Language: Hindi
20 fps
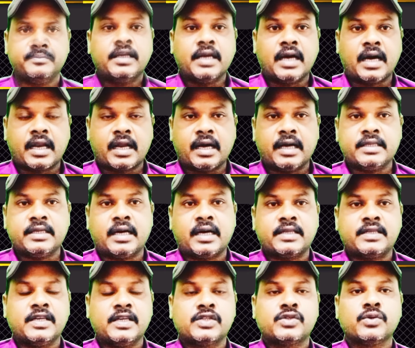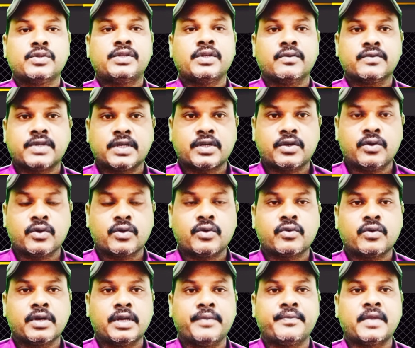ग्यारह लोगों
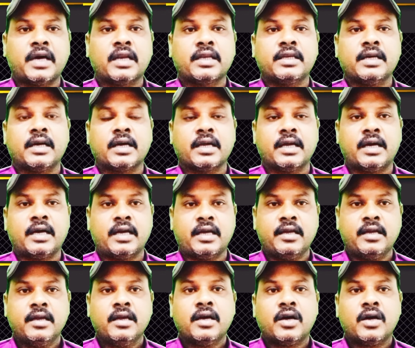को गिरफ्तार किया गया है